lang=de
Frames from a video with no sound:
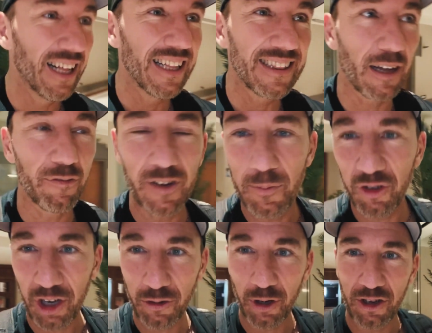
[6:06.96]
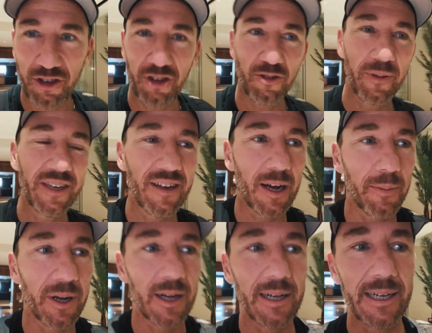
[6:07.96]
Da filme ich natürlich nicht mit,
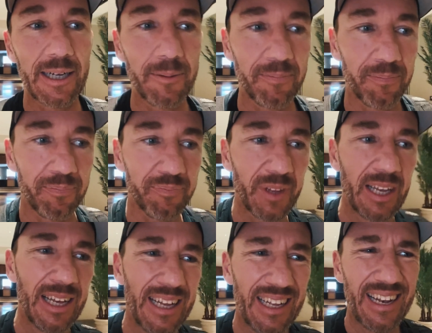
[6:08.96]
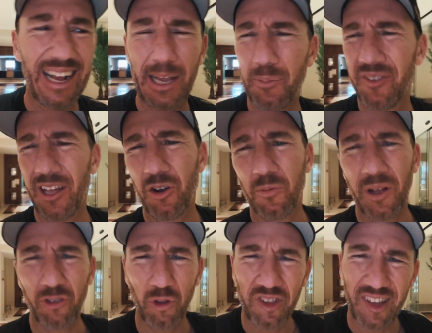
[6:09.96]
aber ähm, da gibt es dann nochmal
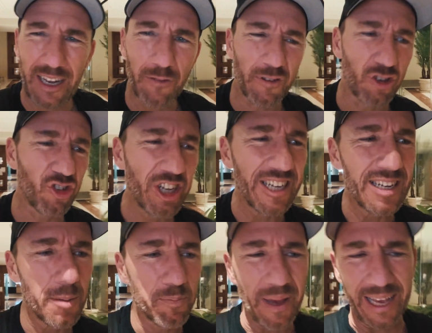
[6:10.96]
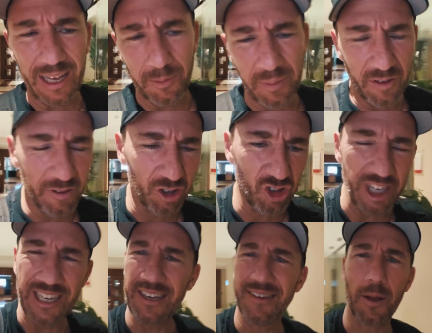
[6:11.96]
so zehn verschiedene Becken mit
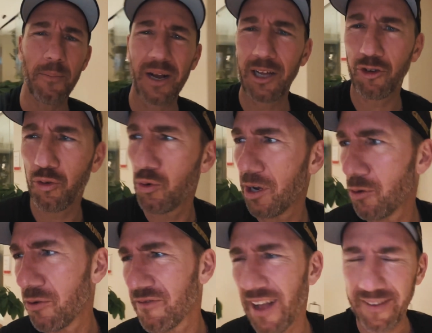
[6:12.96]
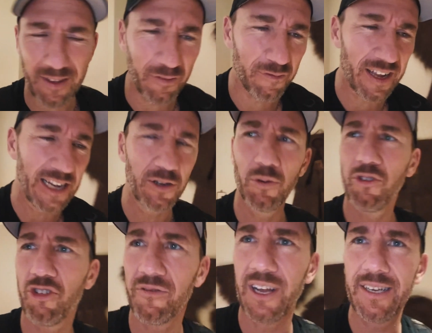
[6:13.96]
verschiedenen Temperaturen und Wasserfällen und
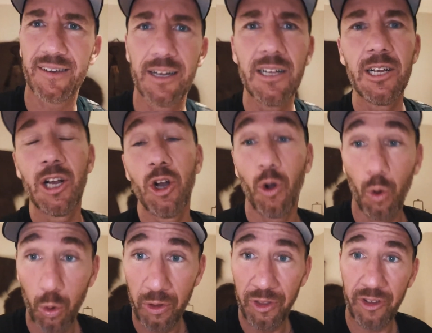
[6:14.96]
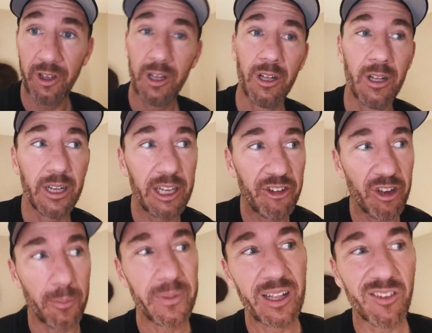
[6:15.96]
so weiter. Und ich
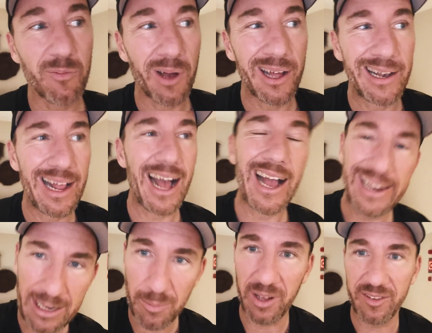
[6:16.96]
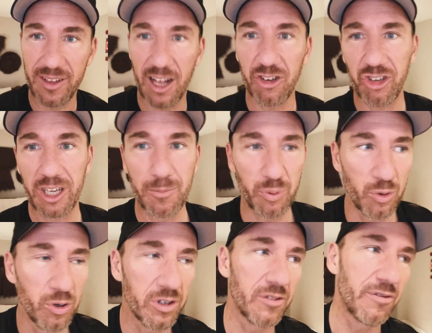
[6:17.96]
habe mir jetzt mal eine Massage
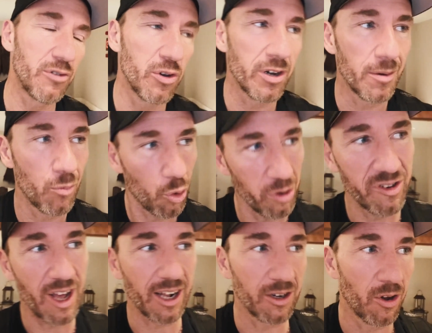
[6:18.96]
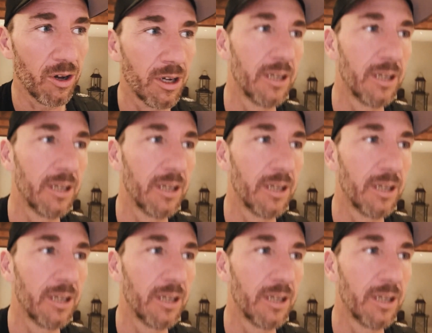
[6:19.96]
gebucht für Montag noch.